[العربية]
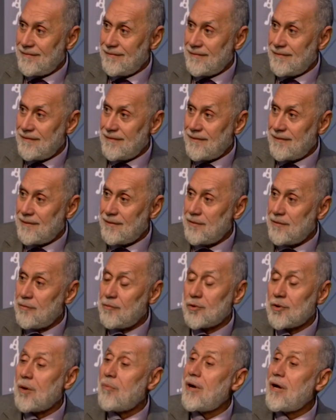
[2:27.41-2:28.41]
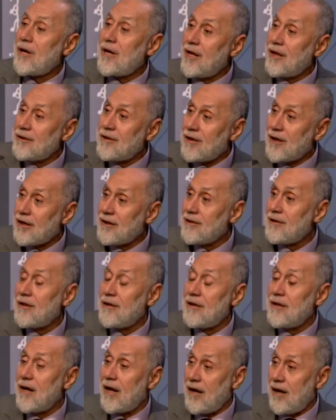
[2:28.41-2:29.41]
امم وطبعا الاضرار دي
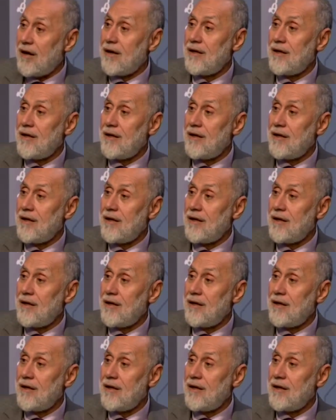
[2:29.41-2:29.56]
لا اه